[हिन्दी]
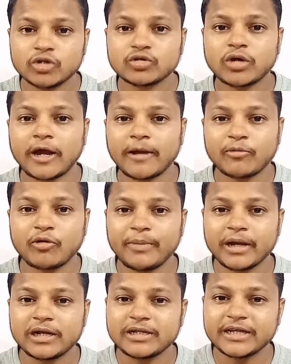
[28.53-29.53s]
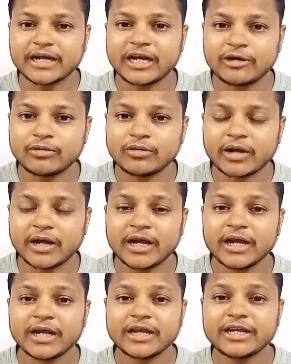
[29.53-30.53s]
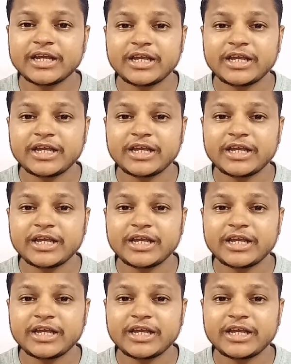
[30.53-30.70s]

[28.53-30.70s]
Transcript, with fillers: तो आपको पहले देखना होगा कि